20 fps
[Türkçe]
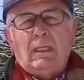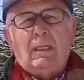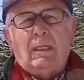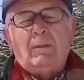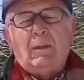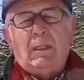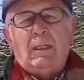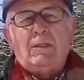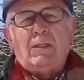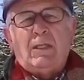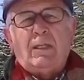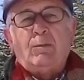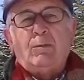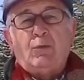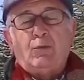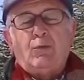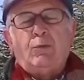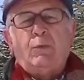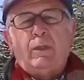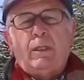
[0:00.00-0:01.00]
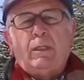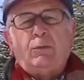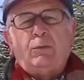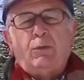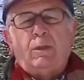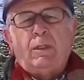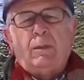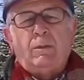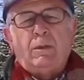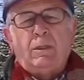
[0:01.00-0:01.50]
diyebileceğimiz
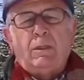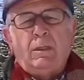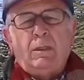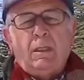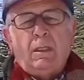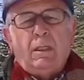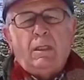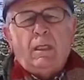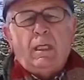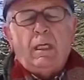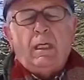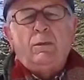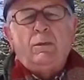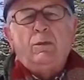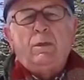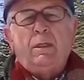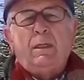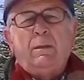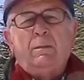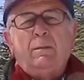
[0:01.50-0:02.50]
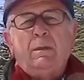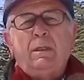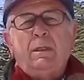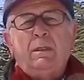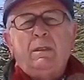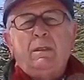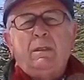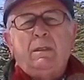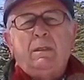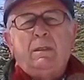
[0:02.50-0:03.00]
Cumhuriyet döneminin en önemli
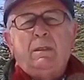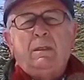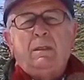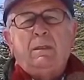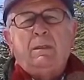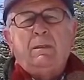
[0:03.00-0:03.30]
e,